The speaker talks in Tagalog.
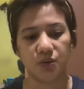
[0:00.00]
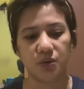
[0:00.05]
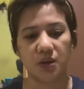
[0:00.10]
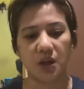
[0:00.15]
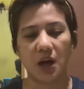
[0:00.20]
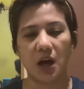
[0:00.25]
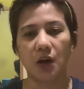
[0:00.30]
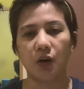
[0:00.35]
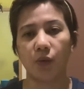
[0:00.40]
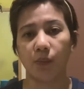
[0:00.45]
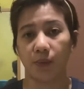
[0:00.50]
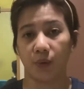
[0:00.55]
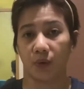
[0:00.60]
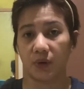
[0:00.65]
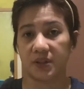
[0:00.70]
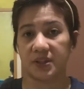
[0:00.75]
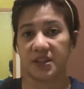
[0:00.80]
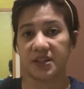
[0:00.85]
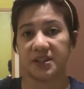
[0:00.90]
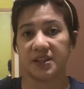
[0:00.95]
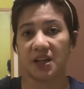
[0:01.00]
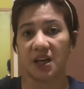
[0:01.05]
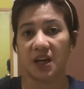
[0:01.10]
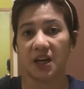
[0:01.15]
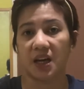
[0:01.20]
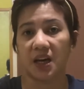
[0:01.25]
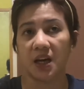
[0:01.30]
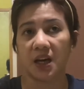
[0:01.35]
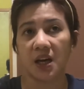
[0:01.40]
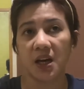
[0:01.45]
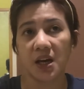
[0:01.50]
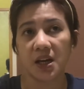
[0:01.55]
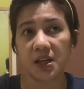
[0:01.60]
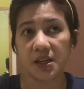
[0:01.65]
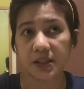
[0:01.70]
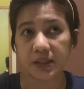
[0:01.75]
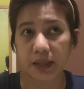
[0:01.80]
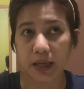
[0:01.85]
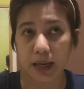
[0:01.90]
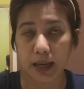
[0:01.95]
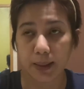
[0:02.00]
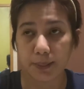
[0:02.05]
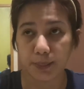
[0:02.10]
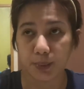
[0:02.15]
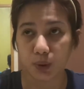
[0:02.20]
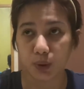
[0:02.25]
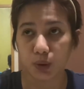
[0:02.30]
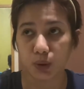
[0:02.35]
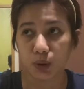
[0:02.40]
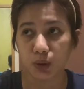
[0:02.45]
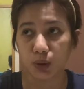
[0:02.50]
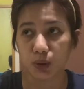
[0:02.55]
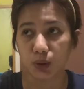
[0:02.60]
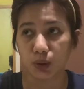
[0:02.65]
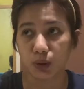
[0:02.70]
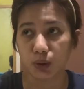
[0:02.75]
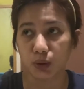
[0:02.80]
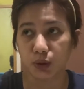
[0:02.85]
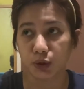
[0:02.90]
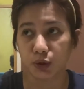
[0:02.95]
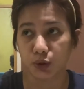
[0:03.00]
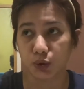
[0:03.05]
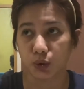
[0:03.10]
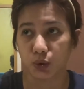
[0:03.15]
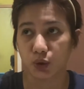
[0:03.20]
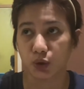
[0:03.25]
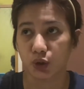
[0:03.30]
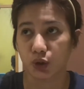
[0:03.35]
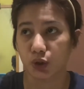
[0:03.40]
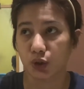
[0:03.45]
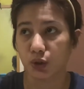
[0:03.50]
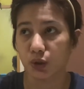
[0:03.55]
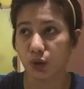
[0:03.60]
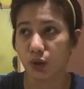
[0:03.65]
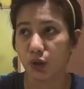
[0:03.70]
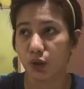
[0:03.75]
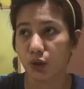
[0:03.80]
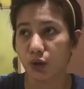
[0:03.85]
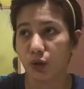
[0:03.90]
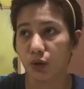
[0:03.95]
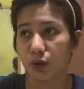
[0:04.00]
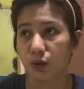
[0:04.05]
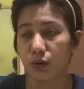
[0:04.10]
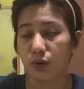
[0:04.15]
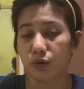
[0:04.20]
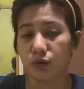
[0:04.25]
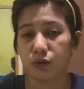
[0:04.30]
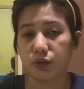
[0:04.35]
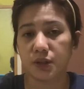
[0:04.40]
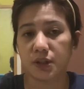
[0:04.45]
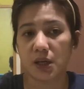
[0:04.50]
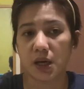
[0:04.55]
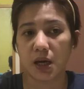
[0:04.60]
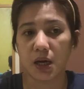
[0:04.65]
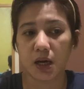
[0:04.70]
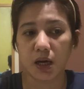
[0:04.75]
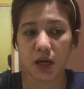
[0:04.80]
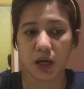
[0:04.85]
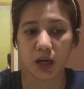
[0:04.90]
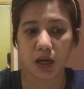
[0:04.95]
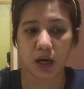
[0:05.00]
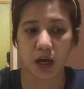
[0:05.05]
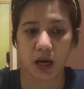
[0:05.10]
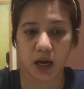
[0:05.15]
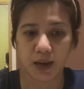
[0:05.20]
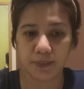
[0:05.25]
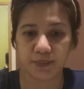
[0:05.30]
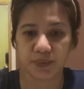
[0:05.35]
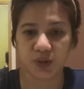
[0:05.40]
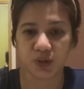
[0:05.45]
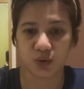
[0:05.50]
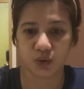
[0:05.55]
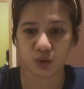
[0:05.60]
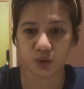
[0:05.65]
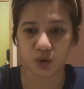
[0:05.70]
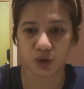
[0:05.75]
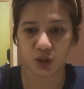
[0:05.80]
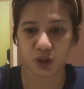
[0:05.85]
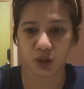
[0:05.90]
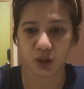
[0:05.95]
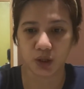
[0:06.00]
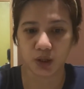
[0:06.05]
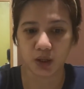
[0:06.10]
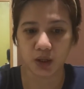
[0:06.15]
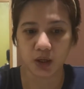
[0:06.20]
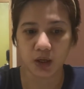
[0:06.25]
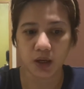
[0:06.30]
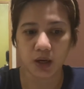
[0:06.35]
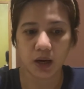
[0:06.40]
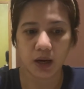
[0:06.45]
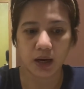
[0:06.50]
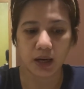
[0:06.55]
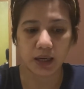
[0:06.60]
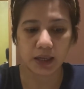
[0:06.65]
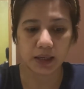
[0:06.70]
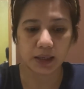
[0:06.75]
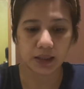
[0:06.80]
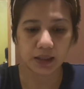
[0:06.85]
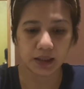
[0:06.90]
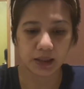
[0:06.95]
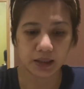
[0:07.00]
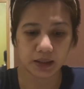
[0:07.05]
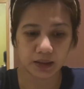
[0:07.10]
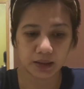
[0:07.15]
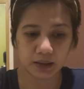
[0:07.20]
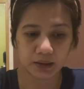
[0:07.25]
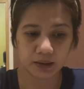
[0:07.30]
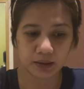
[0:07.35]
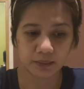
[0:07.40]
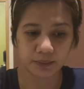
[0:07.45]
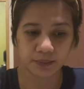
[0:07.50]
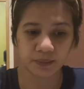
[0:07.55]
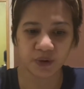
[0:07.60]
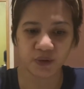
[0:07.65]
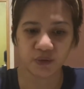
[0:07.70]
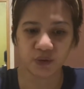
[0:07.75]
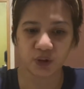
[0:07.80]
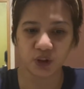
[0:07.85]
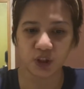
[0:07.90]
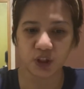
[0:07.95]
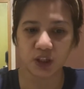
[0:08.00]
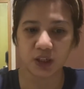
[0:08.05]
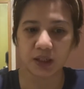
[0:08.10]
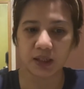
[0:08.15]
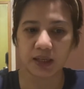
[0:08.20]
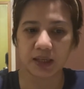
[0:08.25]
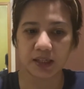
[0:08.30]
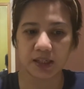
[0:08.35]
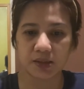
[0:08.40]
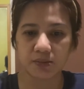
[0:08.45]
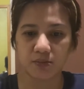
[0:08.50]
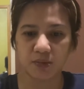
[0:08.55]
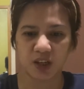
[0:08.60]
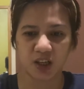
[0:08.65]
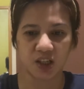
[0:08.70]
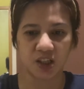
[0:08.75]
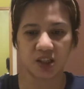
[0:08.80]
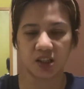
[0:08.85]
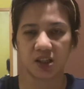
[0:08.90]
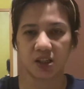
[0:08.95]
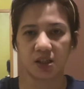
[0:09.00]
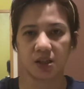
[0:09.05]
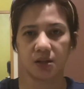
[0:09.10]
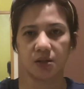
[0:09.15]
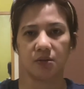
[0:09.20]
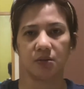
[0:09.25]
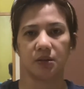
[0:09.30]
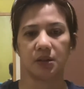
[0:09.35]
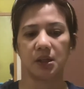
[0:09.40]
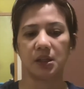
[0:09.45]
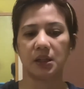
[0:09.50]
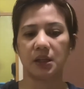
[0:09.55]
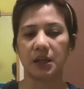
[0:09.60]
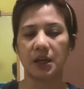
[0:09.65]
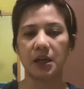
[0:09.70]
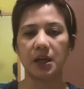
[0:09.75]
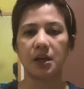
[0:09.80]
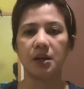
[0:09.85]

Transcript: Ma Ako po kasi sa sa Apple Store or sa App Store, uh, before last March, nung tinry